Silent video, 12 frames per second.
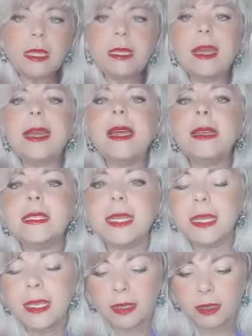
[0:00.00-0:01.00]
такая
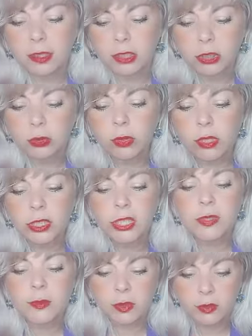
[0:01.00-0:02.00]
занятная штука.
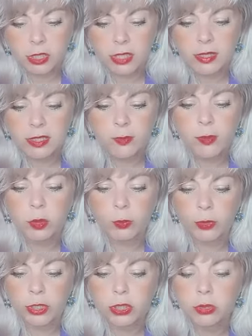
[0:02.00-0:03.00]
Сейчас, сейчас э, разберем,
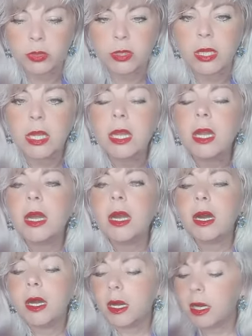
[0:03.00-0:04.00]
про что это.
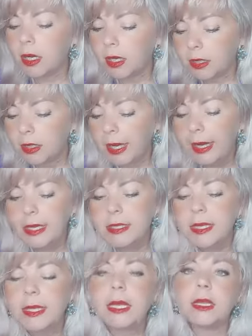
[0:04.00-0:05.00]
А, такая
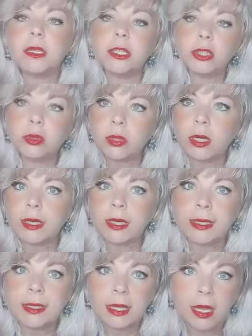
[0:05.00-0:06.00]
занятная штука,
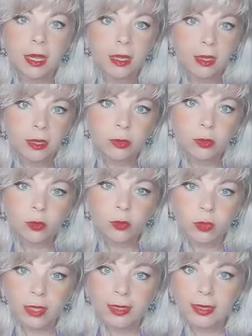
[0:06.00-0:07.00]
когда,
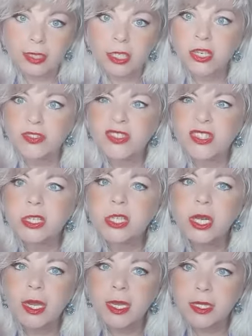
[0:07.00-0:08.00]
ну, когда человек
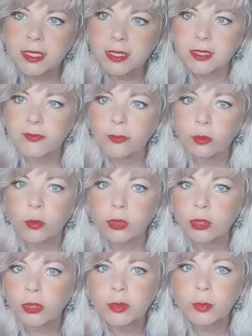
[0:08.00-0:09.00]
встречается в том,
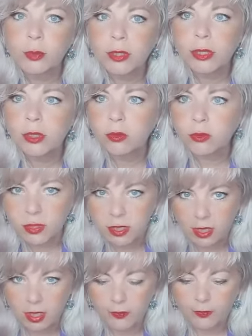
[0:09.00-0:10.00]
что это была
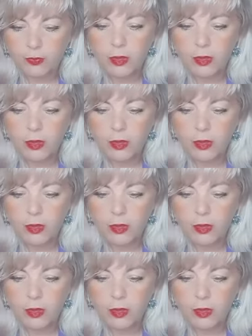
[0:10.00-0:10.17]
иллюзия.